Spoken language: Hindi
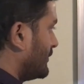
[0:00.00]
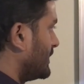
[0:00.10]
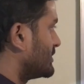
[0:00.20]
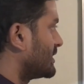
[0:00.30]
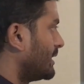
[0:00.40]

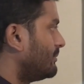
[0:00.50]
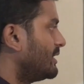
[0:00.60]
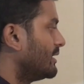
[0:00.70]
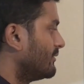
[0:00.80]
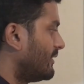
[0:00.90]
वी
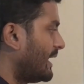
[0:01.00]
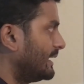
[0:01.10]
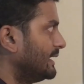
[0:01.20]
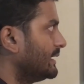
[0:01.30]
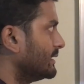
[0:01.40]
शेप्ड
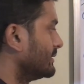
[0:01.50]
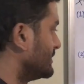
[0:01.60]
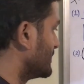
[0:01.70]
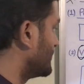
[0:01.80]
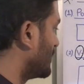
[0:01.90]
वैली
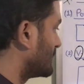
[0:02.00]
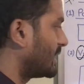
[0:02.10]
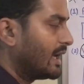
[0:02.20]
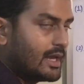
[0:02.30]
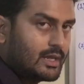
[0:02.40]
जिसमें
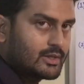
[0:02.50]
होता है